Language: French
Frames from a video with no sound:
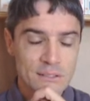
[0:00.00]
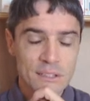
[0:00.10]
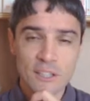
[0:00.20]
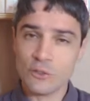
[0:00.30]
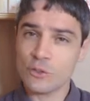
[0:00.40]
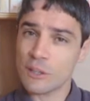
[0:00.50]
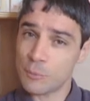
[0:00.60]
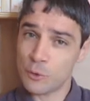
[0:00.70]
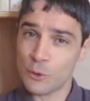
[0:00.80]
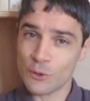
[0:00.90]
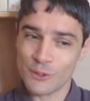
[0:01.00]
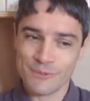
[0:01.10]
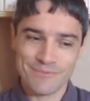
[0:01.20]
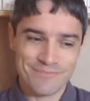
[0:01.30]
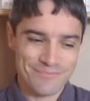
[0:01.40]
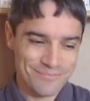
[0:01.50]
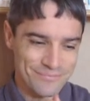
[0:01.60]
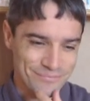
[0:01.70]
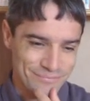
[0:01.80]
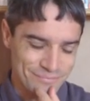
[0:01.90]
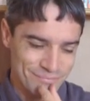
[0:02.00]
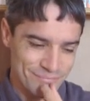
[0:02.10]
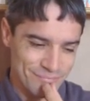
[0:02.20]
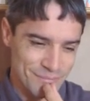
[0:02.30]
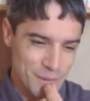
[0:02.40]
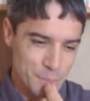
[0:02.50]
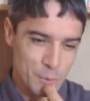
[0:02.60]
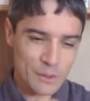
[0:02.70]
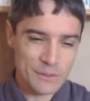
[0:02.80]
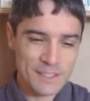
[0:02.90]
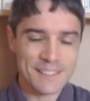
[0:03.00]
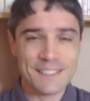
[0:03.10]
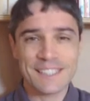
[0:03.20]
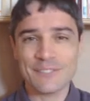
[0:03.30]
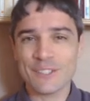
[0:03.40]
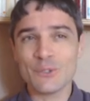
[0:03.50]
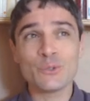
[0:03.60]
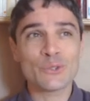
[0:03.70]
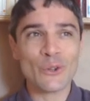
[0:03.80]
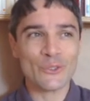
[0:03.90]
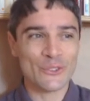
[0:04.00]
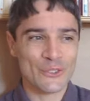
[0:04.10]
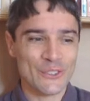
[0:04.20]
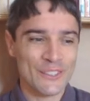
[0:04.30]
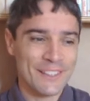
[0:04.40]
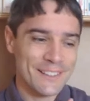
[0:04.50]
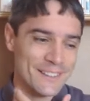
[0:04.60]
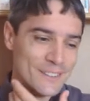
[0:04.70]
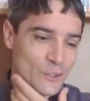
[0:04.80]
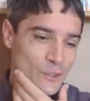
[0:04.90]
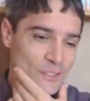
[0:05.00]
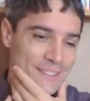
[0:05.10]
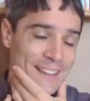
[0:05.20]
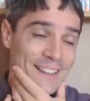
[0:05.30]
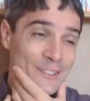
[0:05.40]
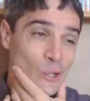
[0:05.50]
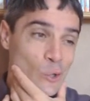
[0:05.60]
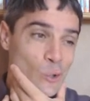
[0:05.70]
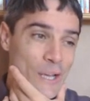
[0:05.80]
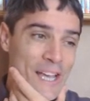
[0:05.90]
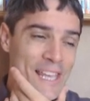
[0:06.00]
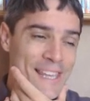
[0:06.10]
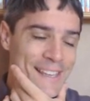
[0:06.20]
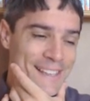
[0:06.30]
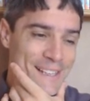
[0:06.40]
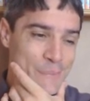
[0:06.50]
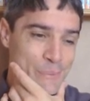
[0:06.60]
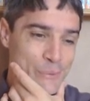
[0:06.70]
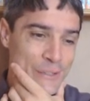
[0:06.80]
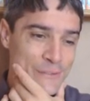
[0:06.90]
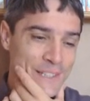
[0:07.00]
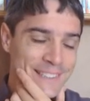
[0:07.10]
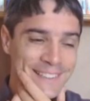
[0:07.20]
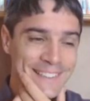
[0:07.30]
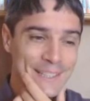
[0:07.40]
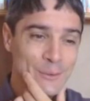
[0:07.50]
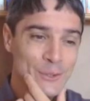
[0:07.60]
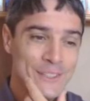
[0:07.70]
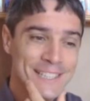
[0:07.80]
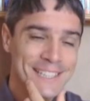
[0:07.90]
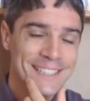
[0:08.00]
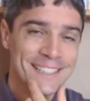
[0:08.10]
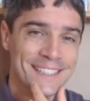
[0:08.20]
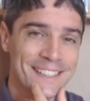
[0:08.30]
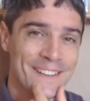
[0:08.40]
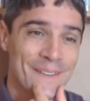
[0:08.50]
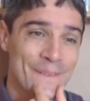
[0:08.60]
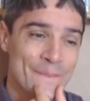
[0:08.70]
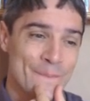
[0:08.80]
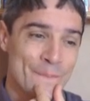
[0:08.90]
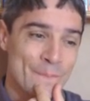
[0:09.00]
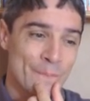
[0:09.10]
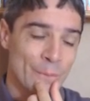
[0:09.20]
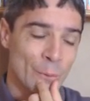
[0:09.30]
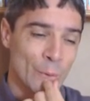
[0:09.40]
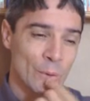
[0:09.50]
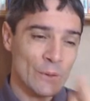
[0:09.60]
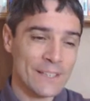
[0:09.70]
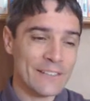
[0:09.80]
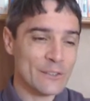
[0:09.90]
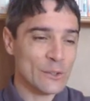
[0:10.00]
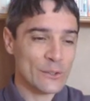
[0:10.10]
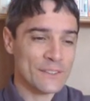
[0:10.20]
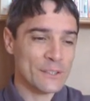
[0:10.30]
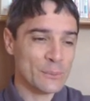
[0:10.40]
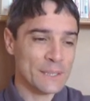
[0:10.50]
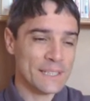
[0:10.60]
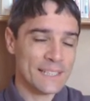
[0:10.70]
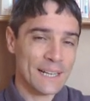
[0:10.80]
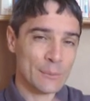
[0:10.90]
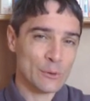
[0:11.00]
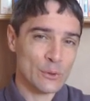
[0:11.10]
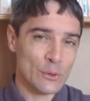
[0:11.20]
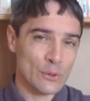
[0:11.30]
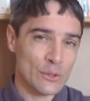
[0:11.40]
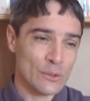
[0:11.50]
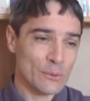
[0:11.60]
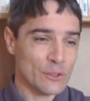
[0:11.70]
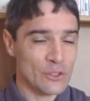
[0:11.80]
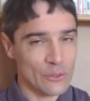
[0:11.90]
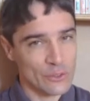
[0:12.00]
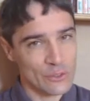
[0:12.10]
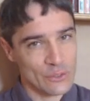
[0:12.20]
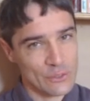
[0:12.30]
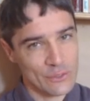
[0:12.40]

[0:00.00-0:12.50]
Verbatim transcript: Il est juste absurde. Puis on avait dit qu'il y avait du sens dans, ça, dans le cri qu'il poussait face à cette absurdité. Donc il y avait une antinomie absurde, sens.